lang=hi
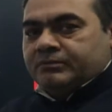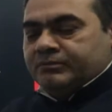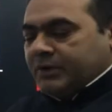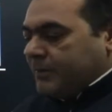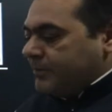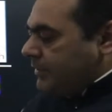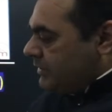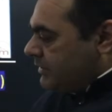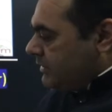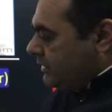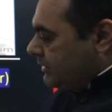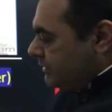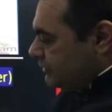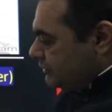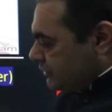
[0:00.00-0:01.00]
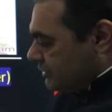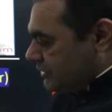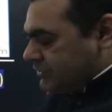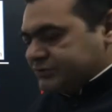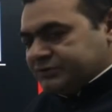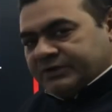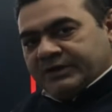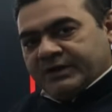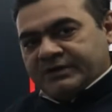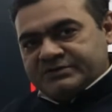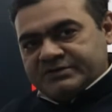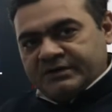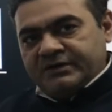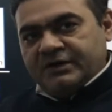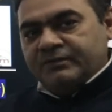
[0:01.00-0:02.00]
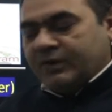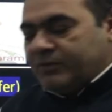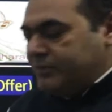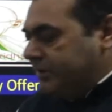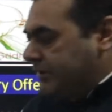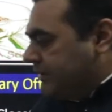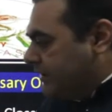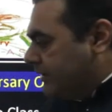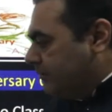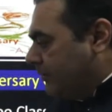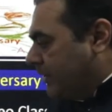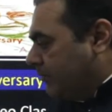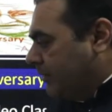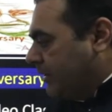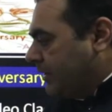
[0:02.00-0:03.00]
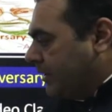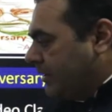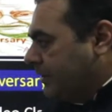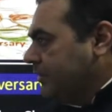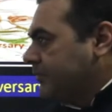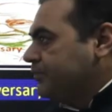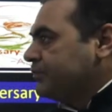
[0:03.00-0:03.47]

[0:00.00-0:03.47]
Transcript: व्यापक सदस्य हैं एक्सटेंडेड फैमिली के मेंबर हैं